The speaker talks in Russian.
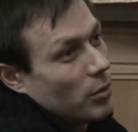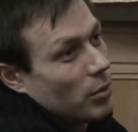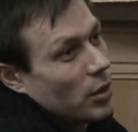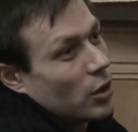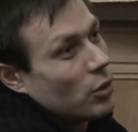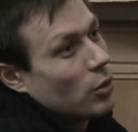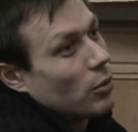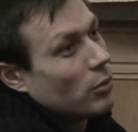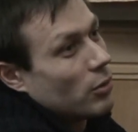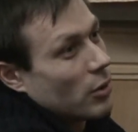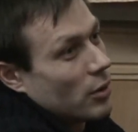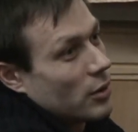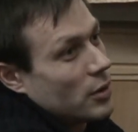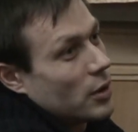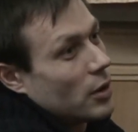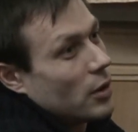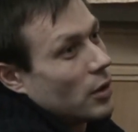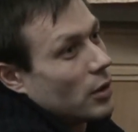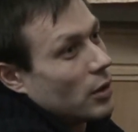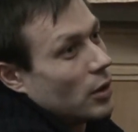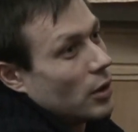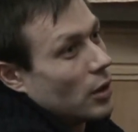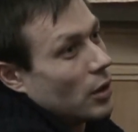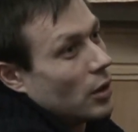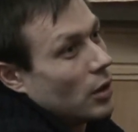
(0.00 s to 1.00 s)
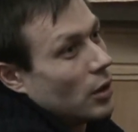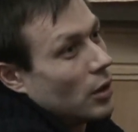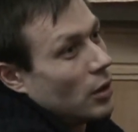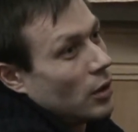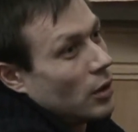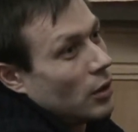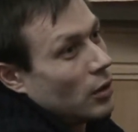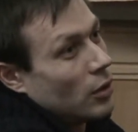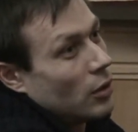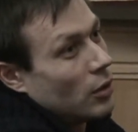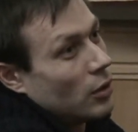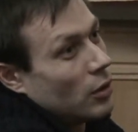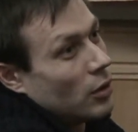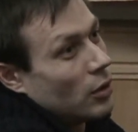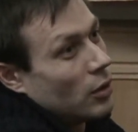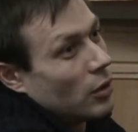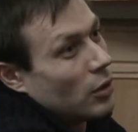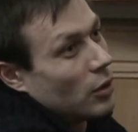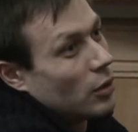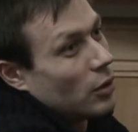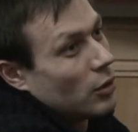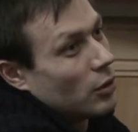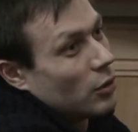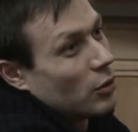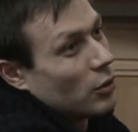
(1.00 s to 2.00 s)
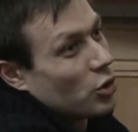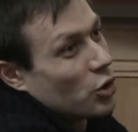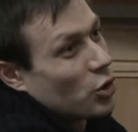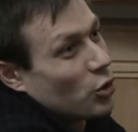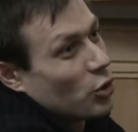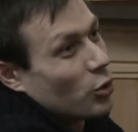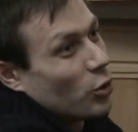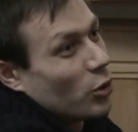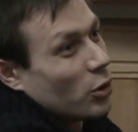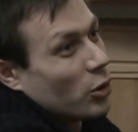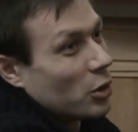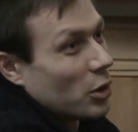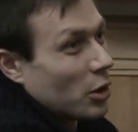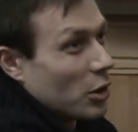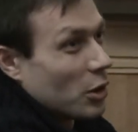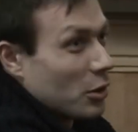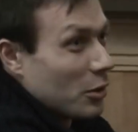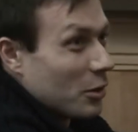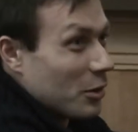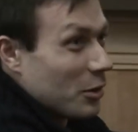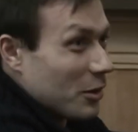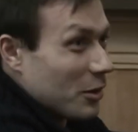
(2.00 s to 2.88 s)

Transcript: преподобного Сергия. Что это?